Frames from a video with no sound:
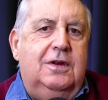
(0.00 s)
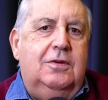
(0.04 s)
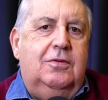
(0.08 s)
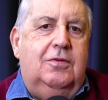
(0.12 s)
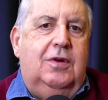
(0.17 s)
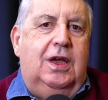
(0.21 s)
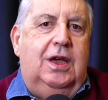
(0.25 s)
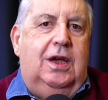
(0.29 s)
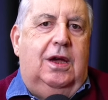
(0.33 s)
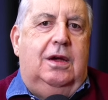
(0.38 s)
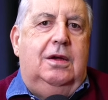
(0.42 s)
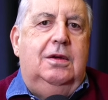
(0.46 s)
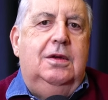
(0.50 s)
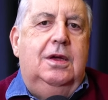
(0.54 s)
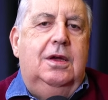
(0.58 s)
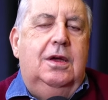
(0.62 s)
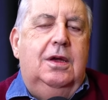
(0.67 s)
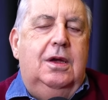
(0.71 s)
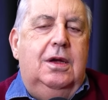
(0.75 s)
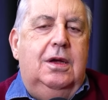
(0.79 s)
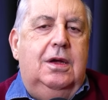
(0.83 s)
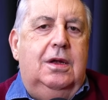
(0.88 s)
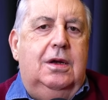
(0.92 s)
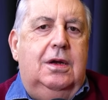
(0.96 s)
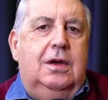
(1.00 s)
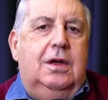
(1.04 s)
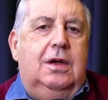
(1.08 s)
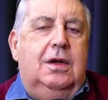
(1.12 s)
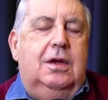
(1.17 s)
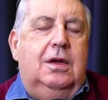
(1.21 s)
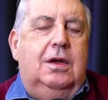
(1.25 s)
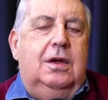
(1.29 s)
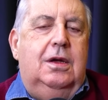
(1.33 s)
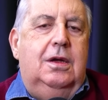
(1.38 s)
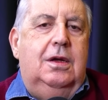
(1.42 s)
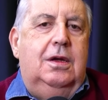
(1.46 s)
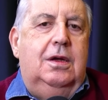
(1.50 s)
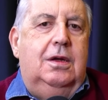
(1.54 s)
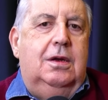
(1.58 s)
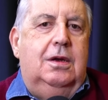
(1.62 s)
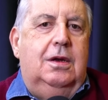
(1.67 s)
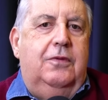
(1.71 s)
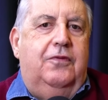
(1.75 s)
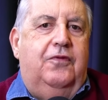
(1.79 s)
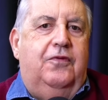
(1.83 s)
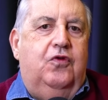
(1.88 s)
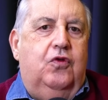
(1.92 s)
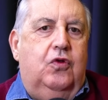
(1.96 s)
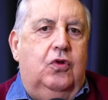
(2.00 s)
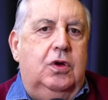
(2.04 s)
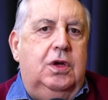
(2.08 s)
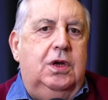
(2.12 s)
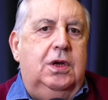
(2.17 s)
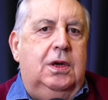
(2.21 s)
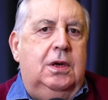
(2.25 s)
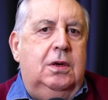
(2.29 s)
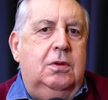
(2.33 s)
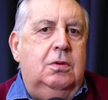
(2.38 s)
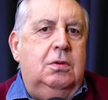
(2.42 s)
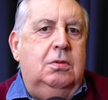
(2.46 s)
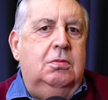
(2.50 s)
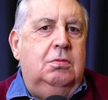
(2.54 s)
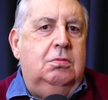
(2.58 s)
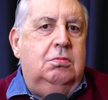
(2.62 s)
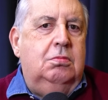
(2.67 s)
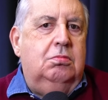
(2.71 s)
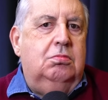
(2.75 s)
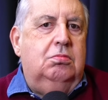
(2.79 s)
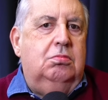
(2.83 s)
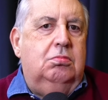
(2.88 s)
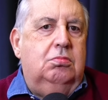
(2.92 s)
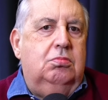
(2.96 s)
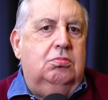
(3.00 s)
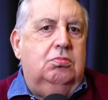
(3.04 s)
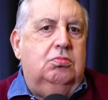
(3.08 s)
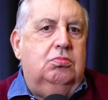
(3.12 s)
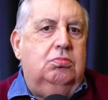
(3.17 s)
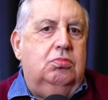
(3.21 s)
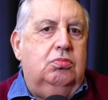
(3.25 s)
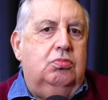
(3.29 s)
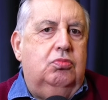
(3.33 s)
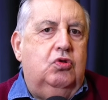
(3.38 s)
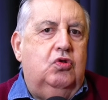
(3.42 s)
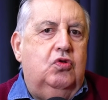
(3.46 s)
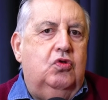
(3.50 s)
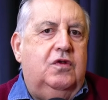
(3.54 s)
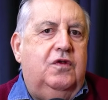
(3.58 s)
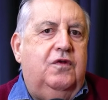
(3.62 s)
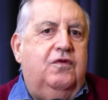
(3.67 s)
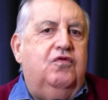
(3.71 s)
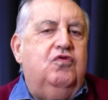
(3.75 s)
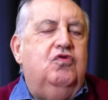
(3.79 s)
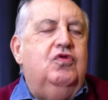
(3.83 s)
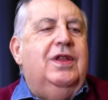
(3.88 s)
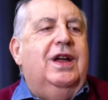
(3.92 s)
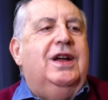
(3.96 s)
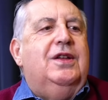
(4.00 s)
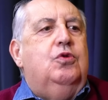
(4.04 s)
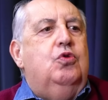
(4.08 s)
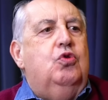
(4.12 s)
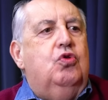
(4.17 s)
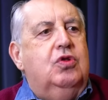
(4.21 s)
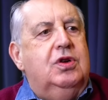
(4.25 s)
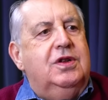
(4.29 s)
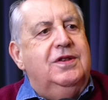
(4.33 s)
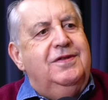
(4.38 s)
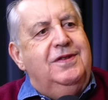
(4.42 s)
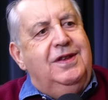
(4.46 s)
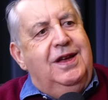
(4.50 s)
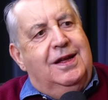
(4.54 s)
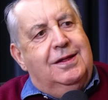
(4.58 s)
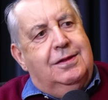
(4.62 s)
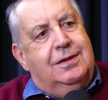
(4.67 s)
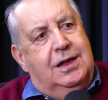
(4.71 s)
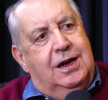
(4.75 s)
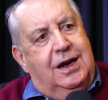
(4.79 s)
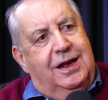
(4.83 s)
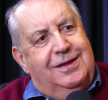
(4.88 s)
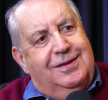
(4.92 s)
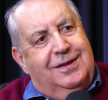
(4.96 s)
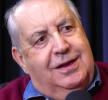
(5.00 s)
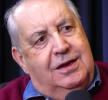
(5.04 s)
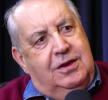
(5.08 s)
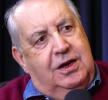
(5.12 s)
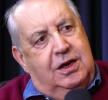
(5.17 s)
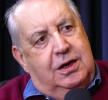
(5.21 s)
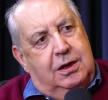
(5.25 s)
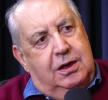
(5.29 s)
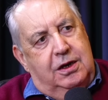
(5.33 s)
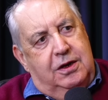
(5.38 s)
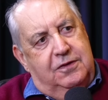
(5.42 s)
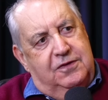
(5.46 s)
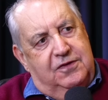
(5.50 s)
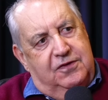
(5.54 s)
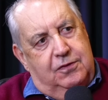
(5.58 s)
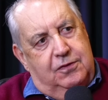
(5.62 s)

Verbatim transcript: não é ele, ele foi um dos fundadores de Atleta de Cristo.